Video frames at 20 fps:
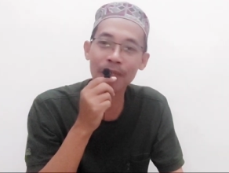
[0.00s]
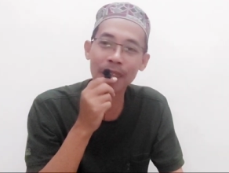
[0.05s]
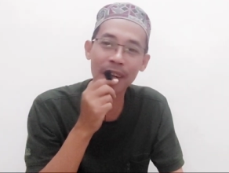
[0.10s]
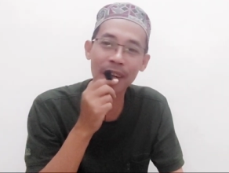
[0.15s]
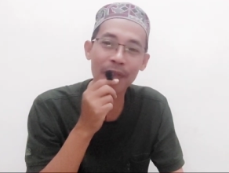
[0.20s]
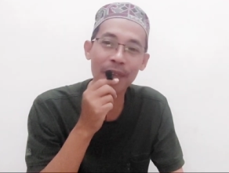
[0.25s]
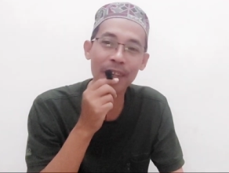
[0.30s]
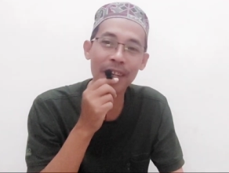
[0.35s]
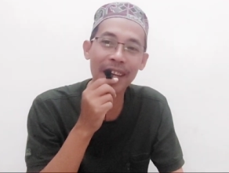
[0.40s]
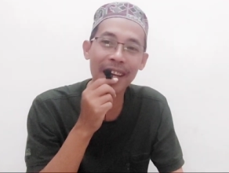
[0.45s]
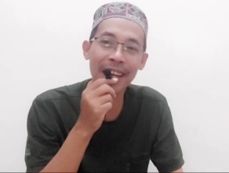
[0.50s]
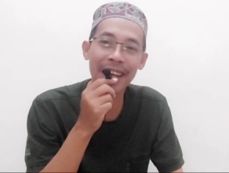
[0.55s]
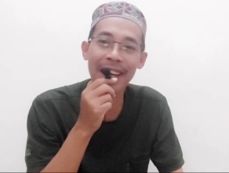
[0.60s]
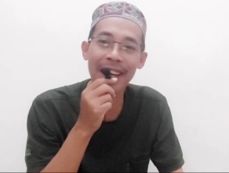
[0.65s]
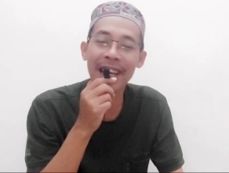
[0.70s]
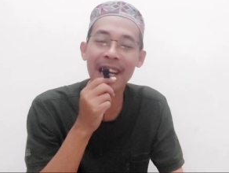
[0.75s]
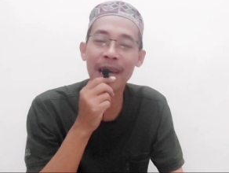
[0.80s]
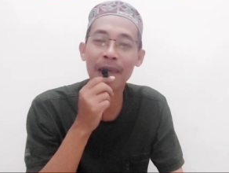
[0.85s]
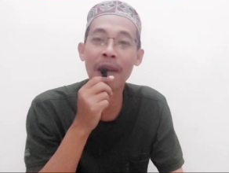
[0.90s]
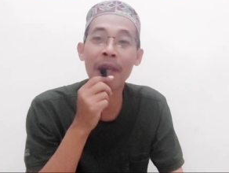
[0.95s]
Mudah-mudahan
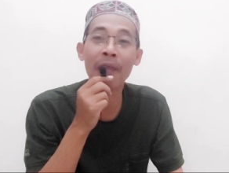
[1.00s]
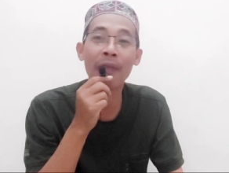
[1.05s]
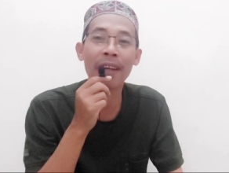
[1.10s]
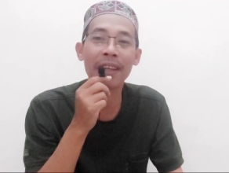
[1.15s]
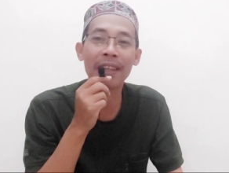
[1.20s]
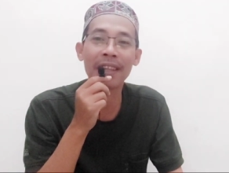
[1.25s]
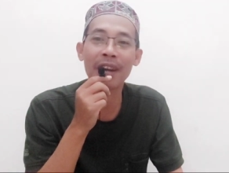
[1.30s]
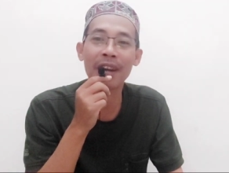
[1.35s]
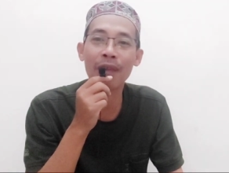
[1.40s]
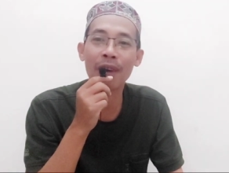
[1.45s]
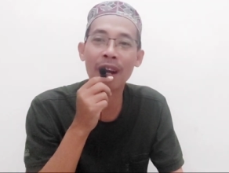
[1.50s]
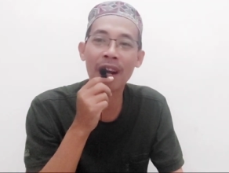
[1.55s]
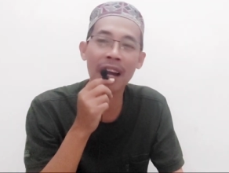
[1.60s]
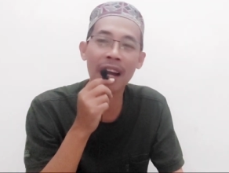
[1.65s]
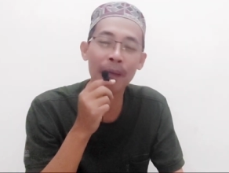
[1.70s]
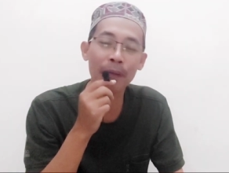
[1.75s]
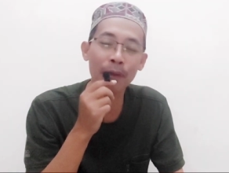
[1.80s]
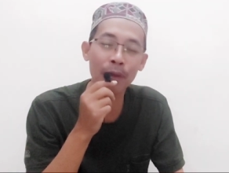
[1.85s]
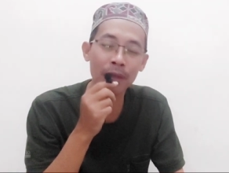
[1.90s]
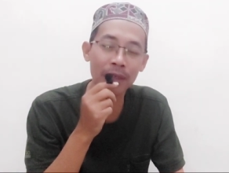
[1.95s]
ada manfaatnya
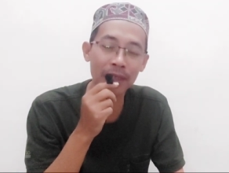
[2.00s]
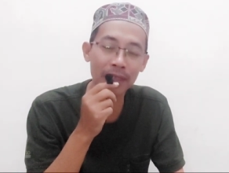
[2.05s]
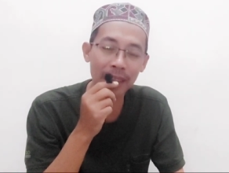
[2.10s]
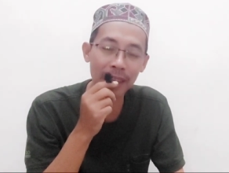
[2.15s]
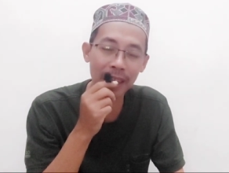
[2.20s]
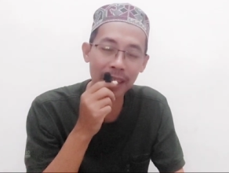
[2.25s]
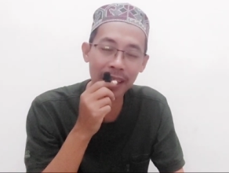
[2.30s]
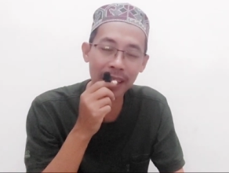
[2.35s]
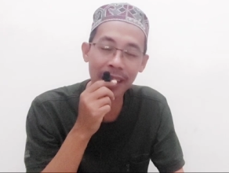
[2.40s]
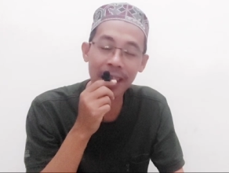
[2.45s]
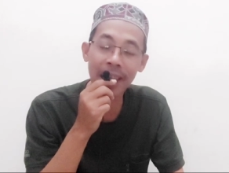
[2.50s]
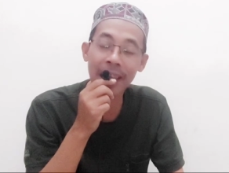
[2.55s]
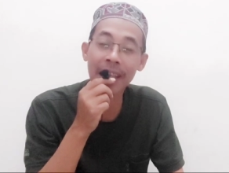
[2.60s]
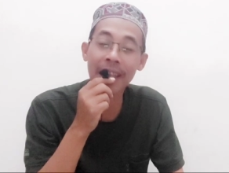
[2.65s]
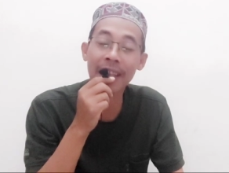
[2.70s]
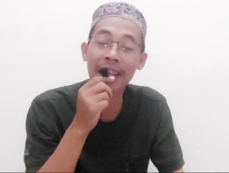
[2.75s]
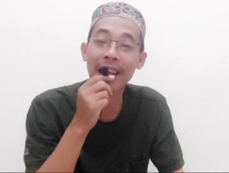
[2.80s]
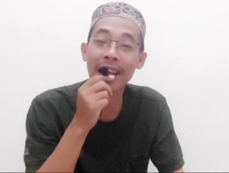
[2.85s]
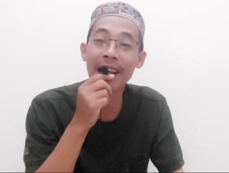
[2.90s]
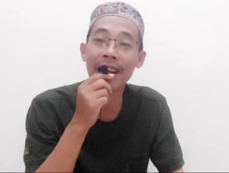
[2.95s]
walaupun
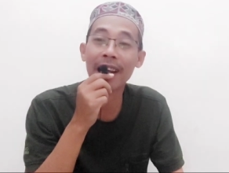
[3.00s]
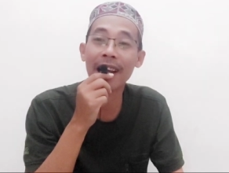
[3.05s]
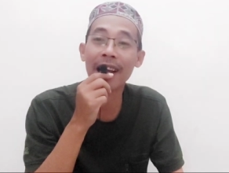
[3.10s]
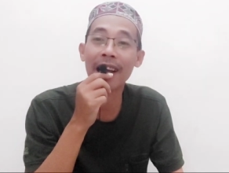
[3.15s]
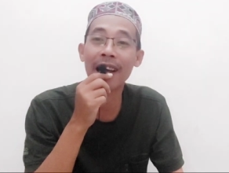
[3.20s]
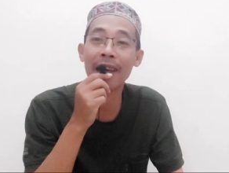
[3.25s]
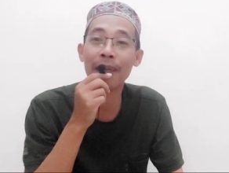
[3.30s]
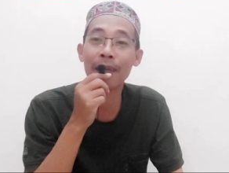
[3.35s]
sedikit uh,